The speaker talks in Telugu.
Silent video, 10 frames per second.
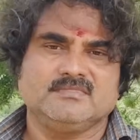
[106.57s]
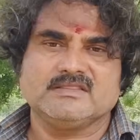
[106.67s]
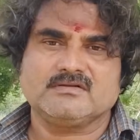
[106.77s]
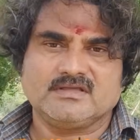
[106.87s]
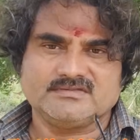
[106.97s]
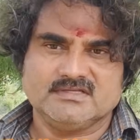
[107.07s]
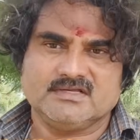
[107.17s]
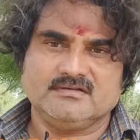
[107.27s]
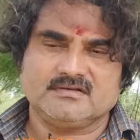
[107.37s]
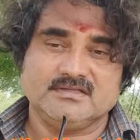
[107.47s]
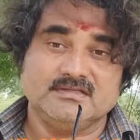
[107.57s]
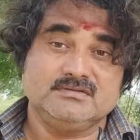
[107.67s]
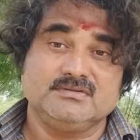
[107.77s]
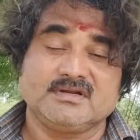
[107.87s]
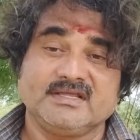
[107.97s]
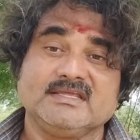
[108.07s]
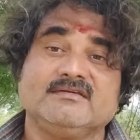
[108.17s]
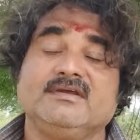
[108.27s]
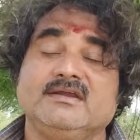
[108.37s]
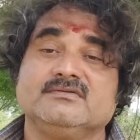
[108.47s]
మాధవరాజులు గారి యొక్క ఎద్దు
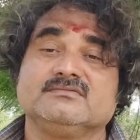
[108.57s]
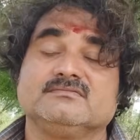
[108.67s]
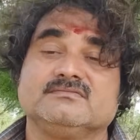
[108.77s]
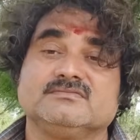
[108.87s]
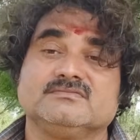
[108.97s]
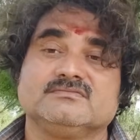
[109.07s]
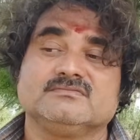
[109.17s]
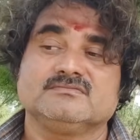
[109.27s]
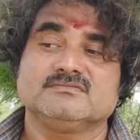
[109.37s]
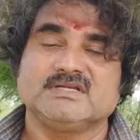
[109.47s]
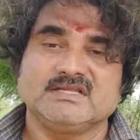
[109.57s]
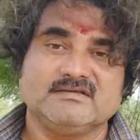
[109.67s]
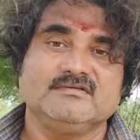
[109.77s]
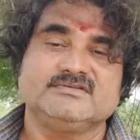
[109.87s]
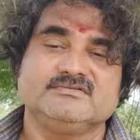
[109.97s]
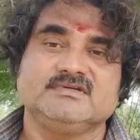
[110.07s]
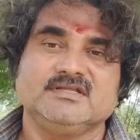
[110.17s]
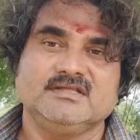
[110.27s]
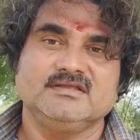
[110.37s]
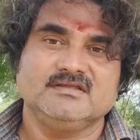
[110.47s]
రంకె వేయటం రంకె
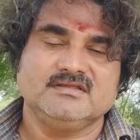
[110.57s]
వేస్తుంటే